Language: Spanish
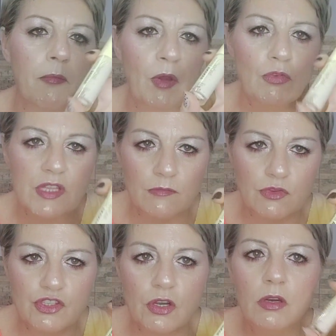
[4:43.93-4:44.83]
me gusta
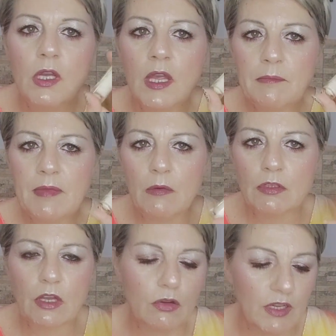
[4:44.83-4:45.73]
mucho, me lo he
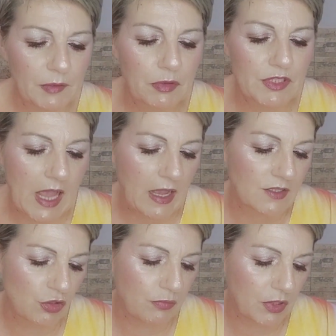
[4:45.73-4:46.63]
vuelto a coger por si
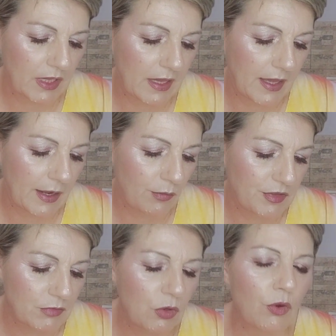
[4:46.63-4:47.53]
acaso. Porque lo
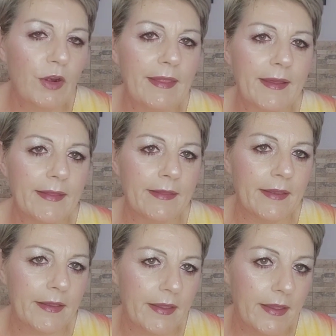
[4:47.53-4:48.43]
mismo luego le dejan
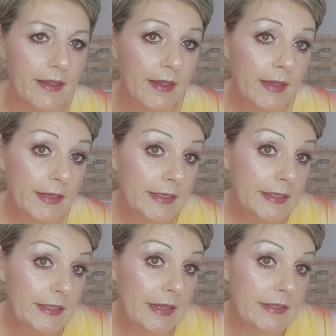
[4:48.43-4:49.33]
de...
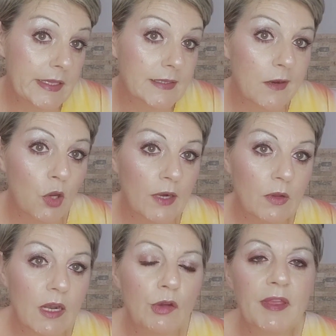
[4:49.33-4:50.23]
Le descatalogan
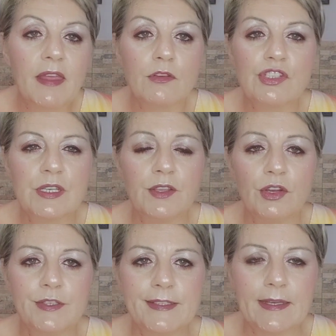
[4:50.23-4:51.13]
o algo, me quedo sin
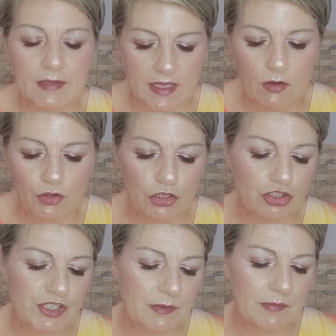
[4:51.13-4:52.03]
ello y a ver qué hago yo
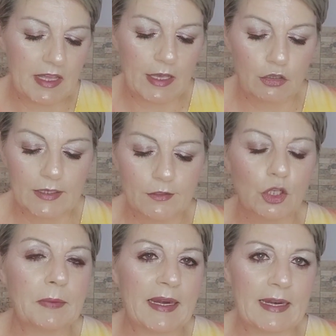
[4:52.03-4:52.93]
sin mi
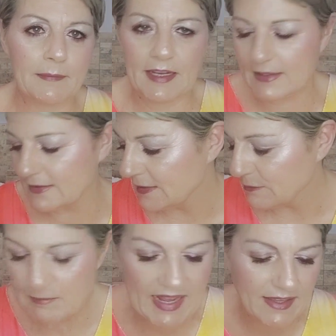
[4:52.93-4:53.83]
corrector Banana Brick.
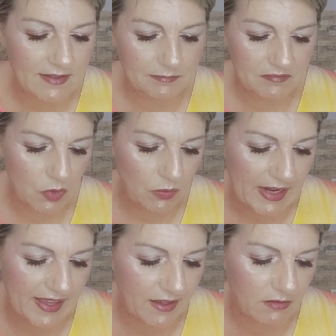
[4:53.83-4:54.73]
Brake o
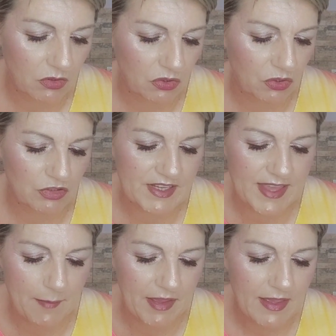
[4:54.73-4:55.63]
Bright o como se
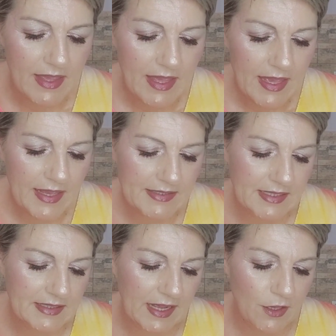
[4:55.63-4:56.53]
llame.
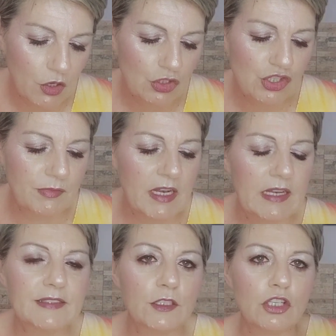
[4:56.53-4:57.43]
Este trae 8
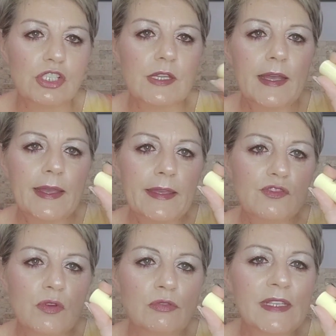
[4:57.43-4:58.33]
mililitros y
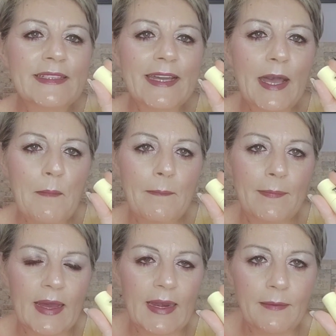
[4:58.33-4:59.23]
es una auténtica
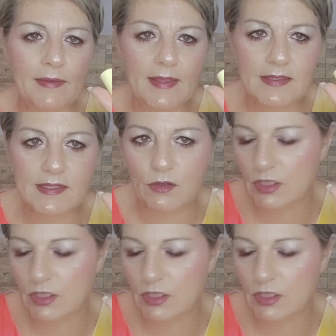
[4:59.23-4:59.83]
maravilla este